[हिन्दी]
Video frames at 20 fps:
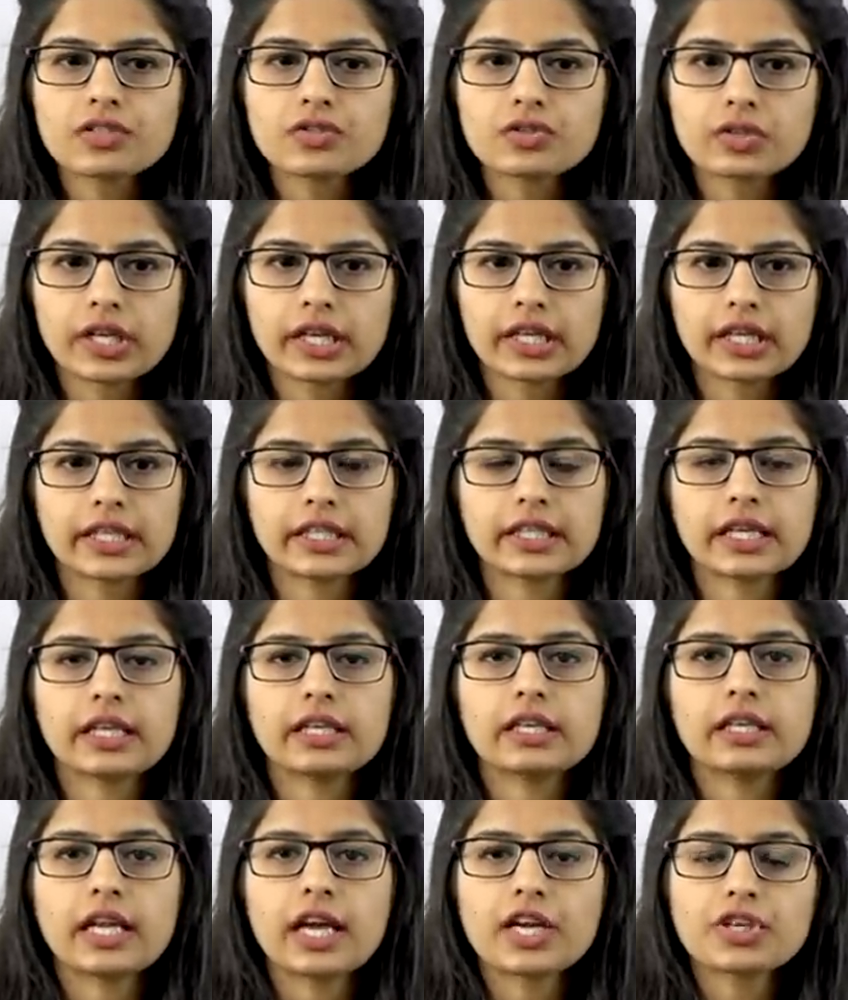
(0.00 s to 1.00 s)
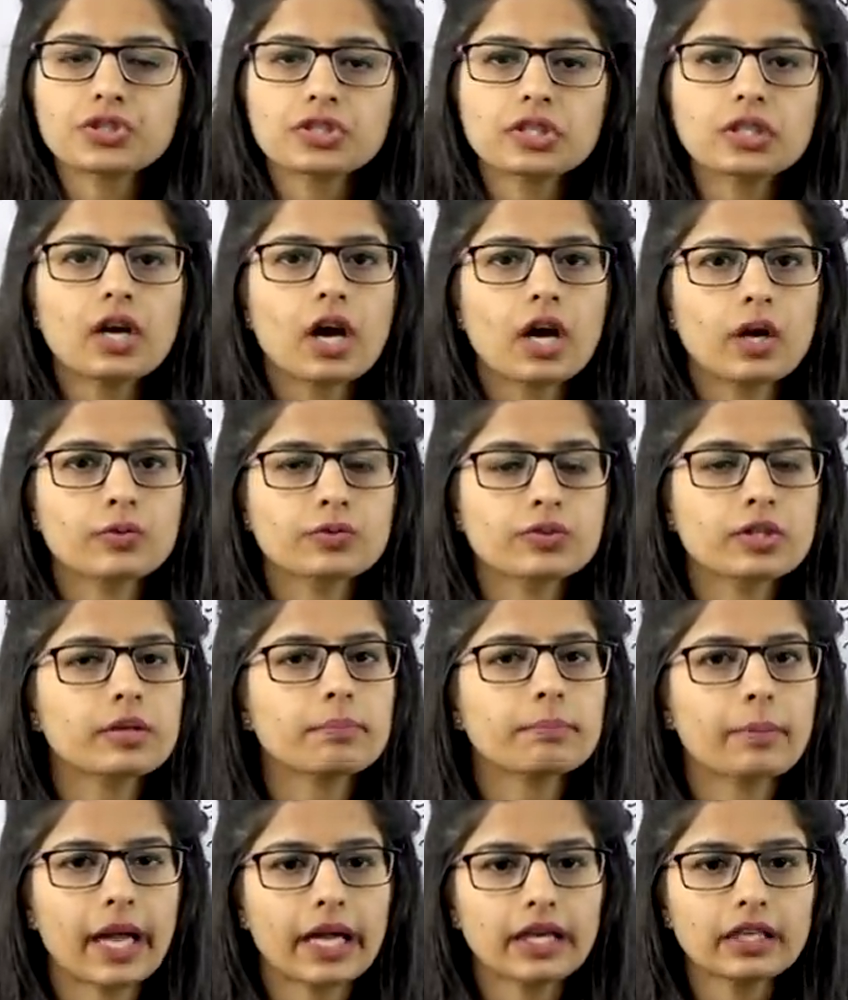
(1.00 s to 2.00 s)
स्टेक इन नेशनल हाउसिंग
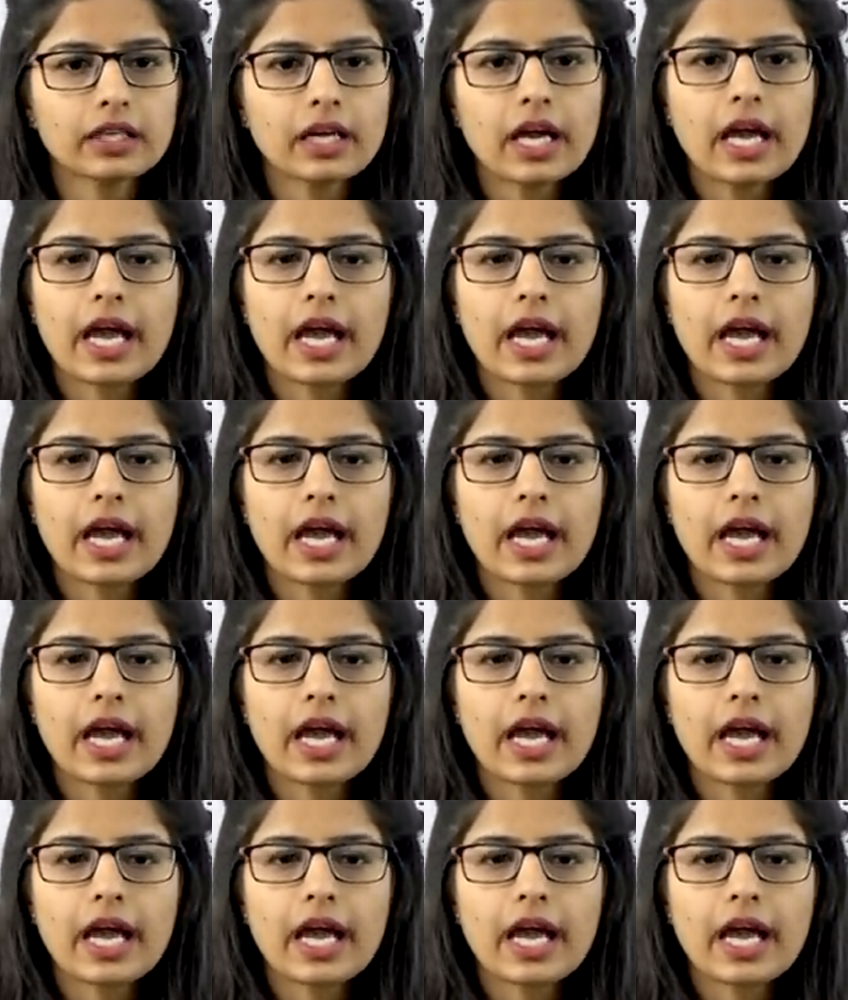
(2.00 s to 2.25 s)
बैंक